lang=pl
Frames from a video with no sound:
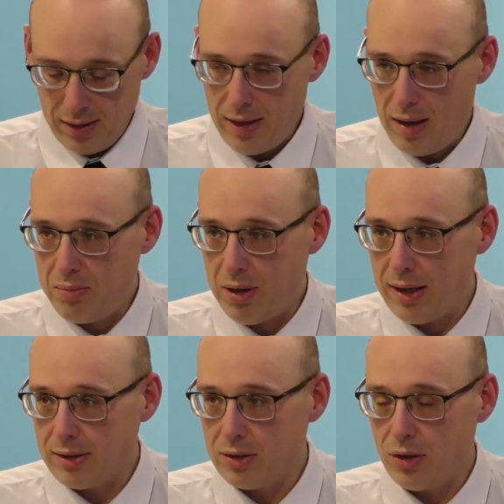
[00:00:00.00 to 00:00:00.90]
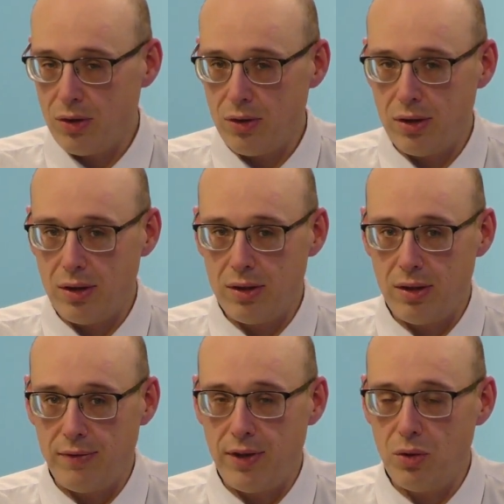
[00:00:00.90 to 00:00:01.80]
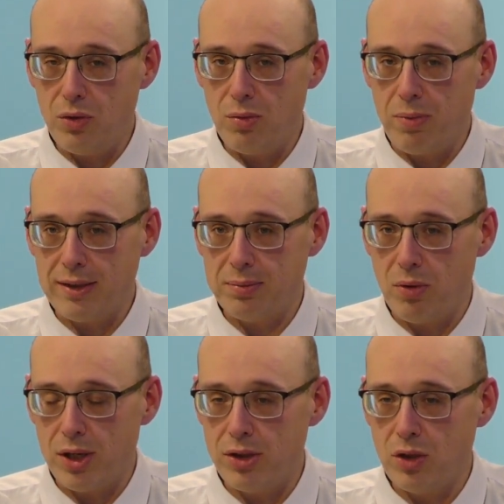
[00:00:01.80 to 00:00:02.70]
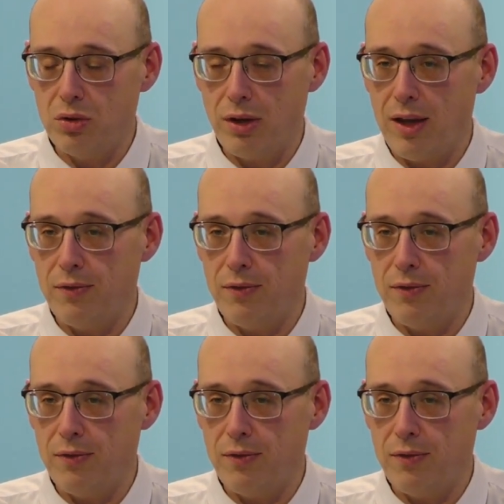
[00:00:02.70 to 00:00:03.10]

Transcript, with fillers: na bardzo, e, na wielu grupach społecznych, które w